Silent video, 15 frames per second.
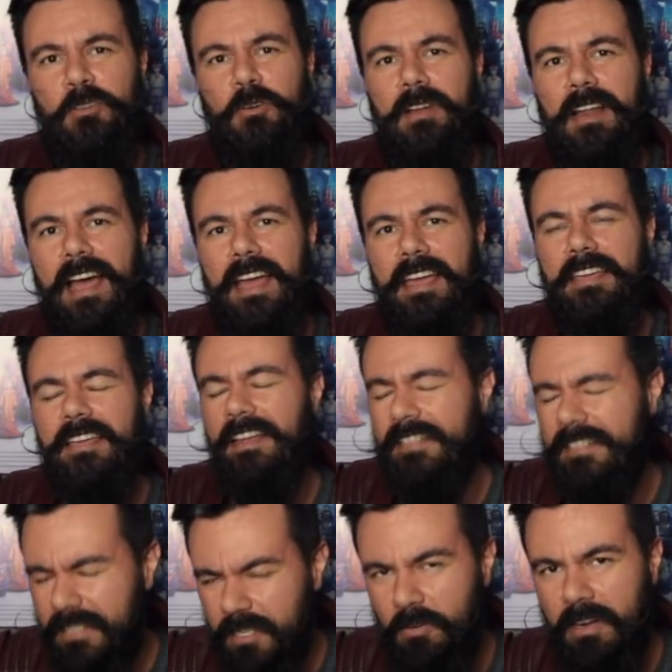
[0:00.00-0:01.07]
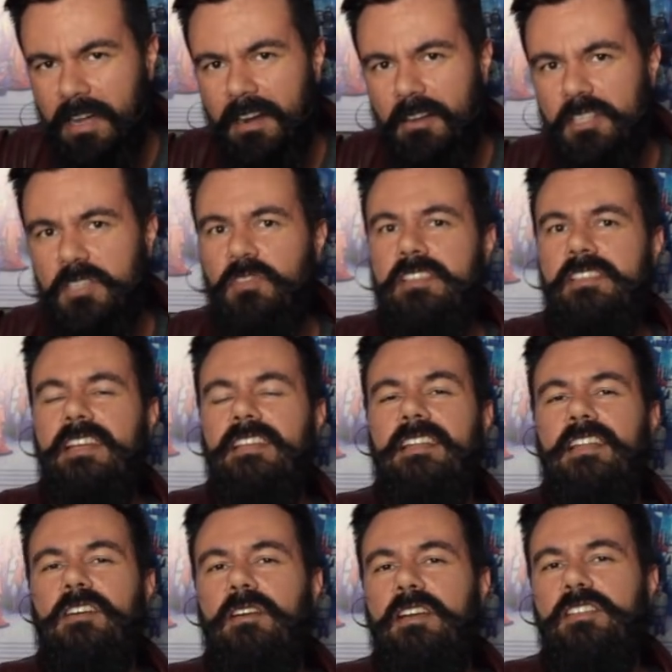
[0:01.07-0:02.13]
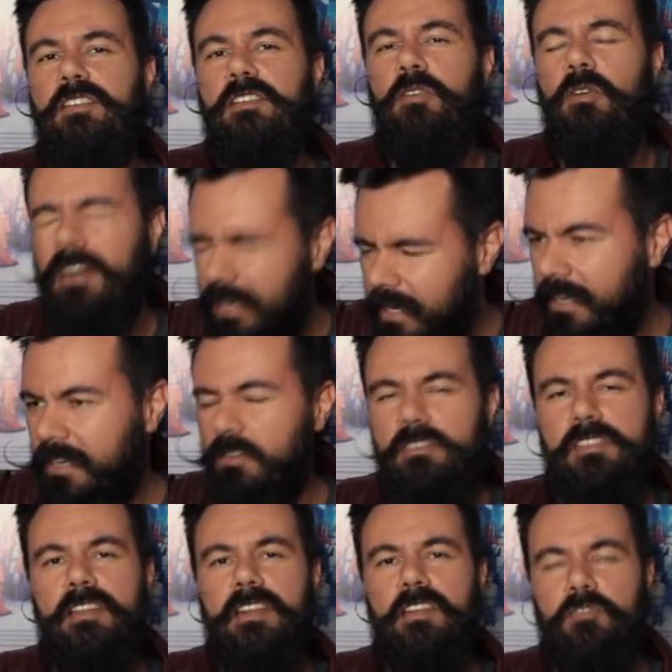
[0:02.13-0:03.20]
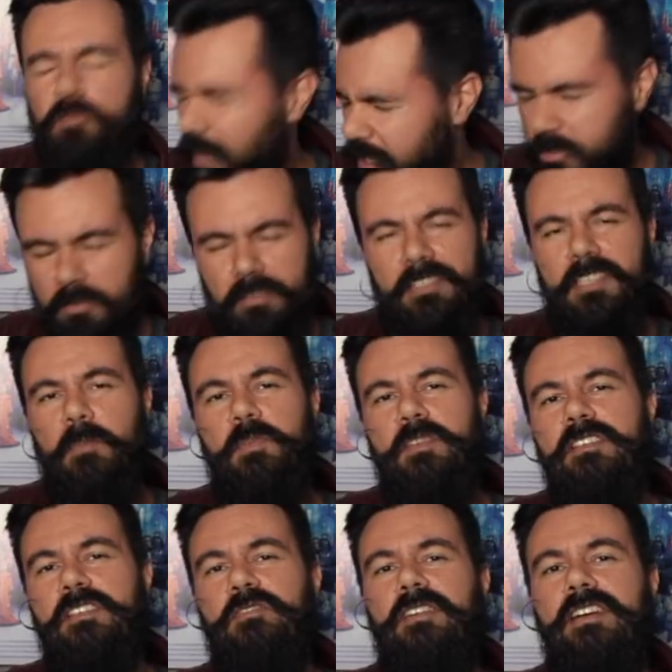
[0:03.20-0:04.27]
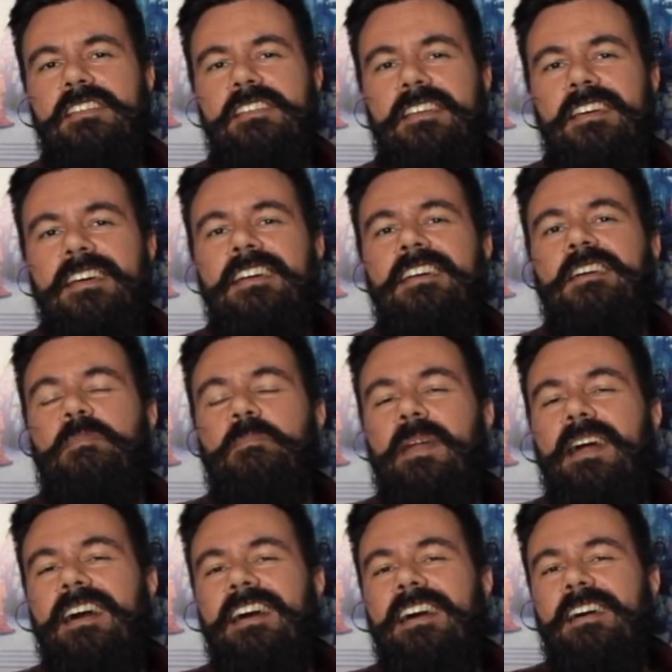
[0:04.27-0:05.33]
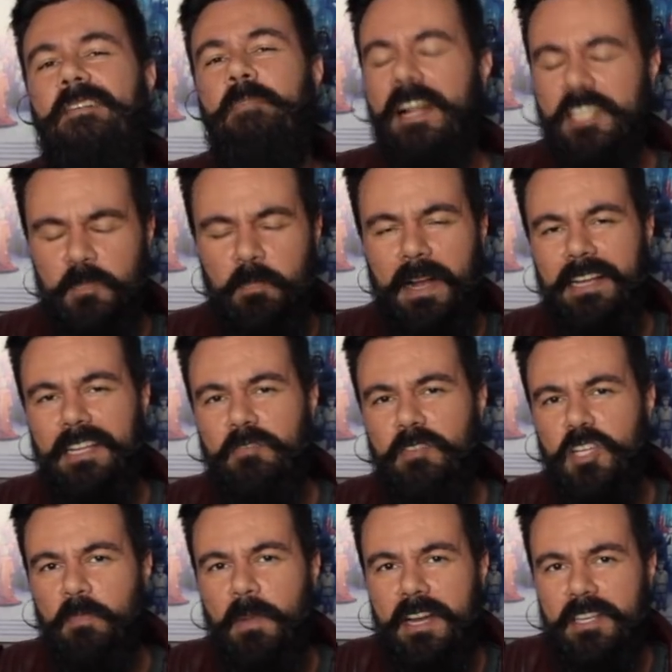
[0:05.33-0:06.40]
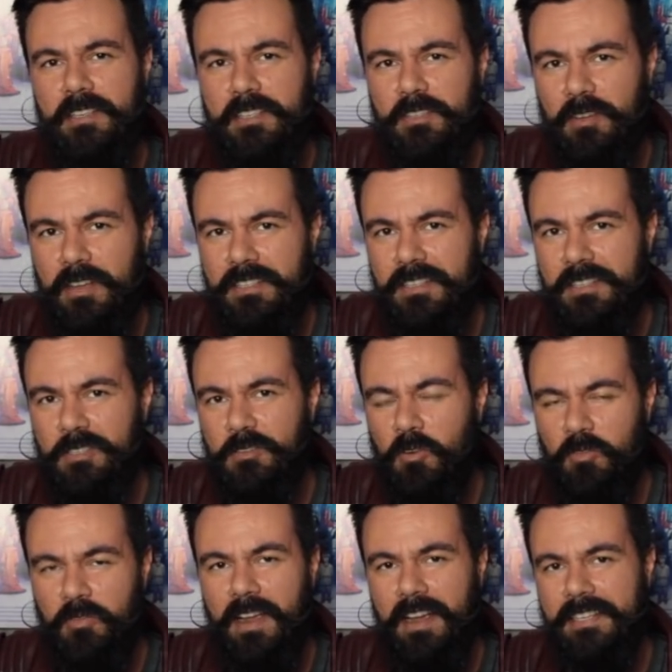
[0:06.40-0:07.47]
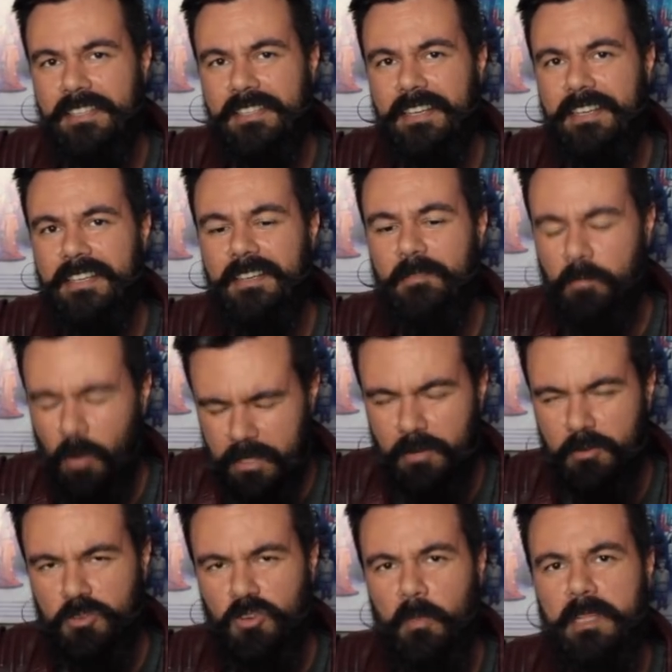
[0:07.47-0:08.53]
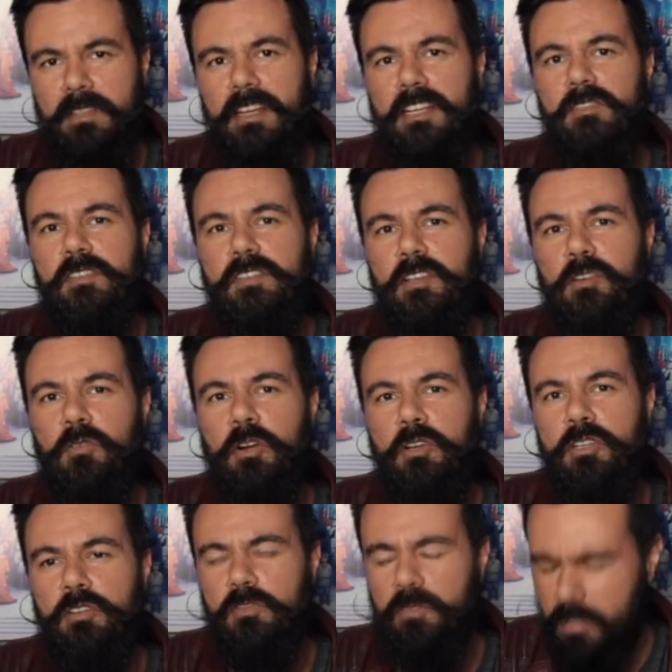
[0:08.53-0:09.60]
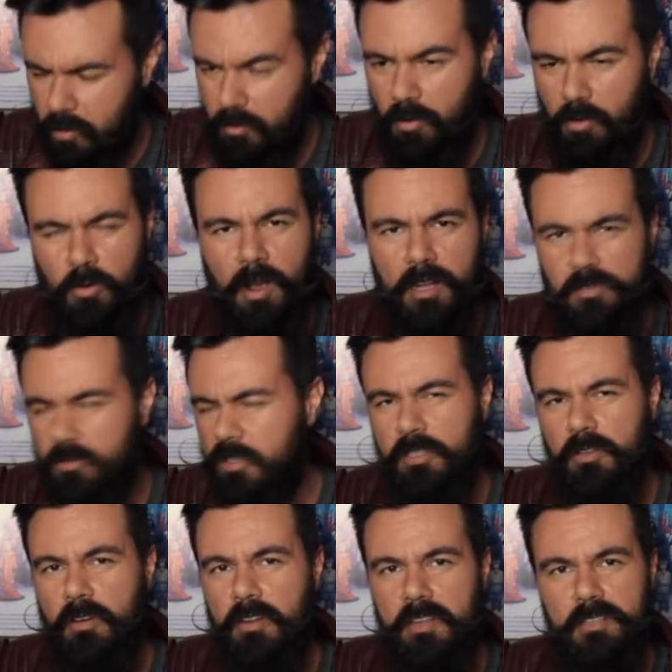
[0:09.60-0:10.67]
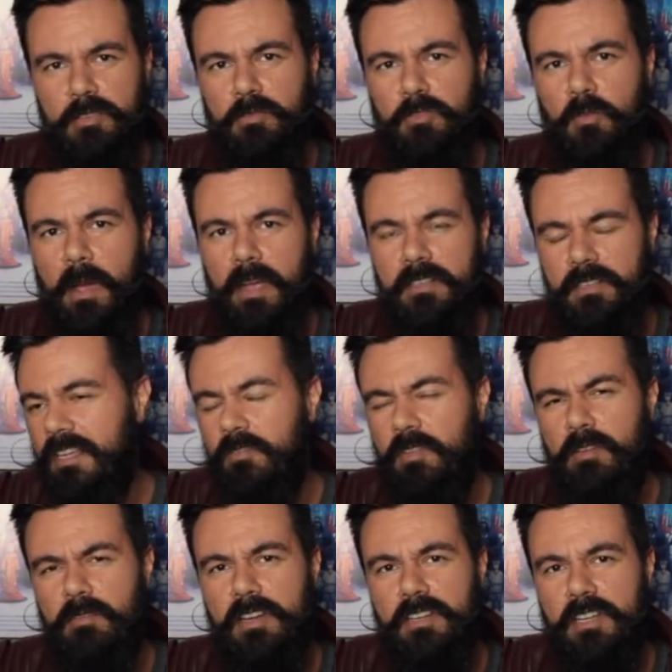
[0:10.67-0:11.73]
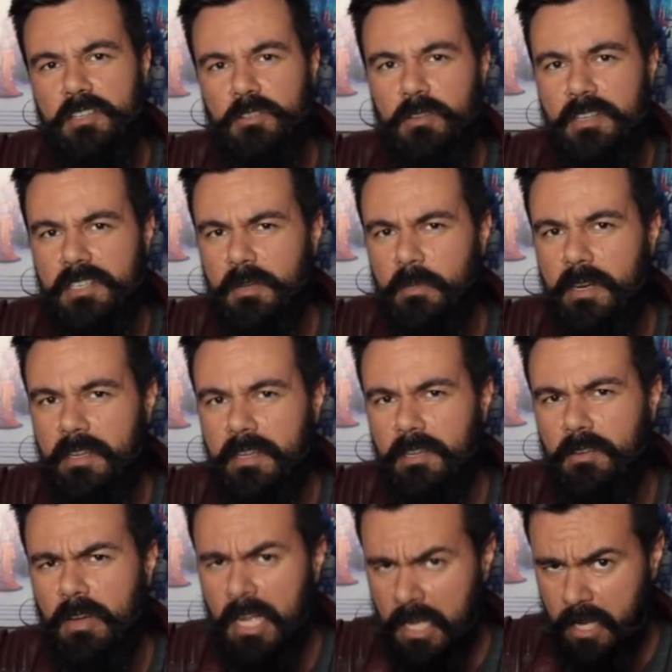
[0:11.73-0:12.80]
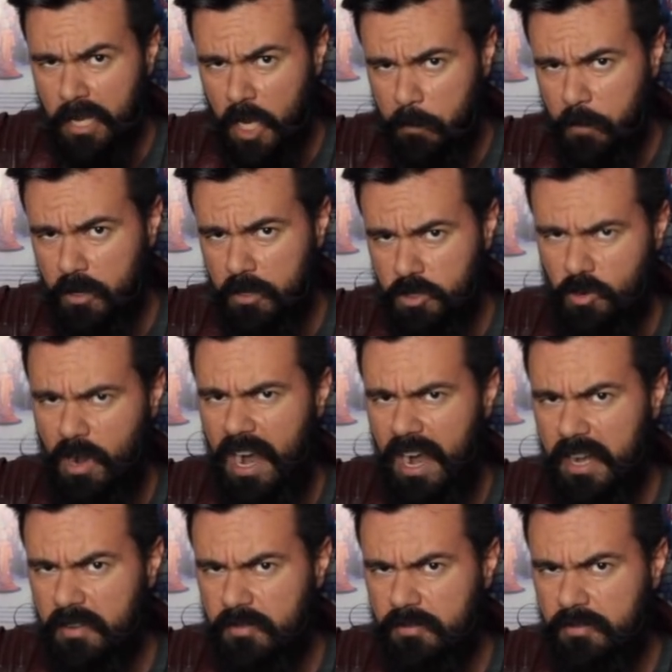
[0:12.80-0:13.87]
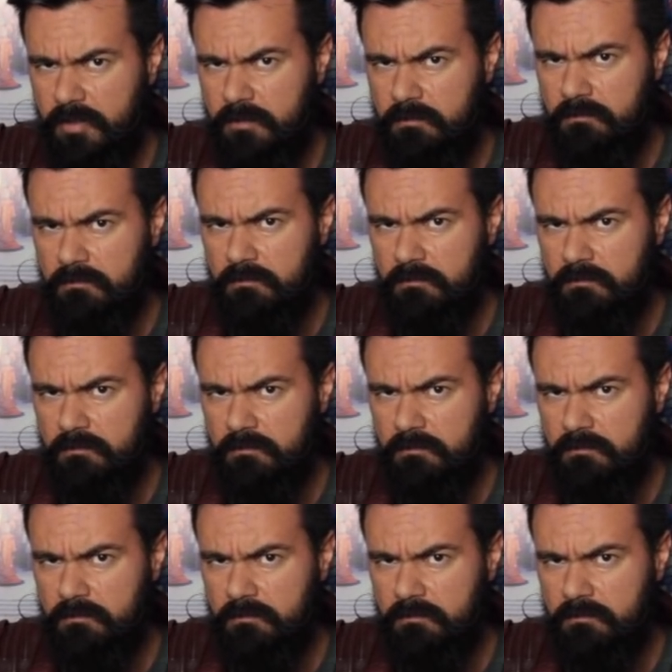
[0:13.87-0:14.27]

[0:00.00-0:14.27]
no like, assina o canal se você ainda não assinou, clica no sininho, faz tudo o que você precisa fazer para participar cada vez mais das nossas conversas aqui. Bota nos comentários se você curtiu, se você concorda, suas teorias e tudo mais. E vem com a gente toda semana aqui no Hyperdrive.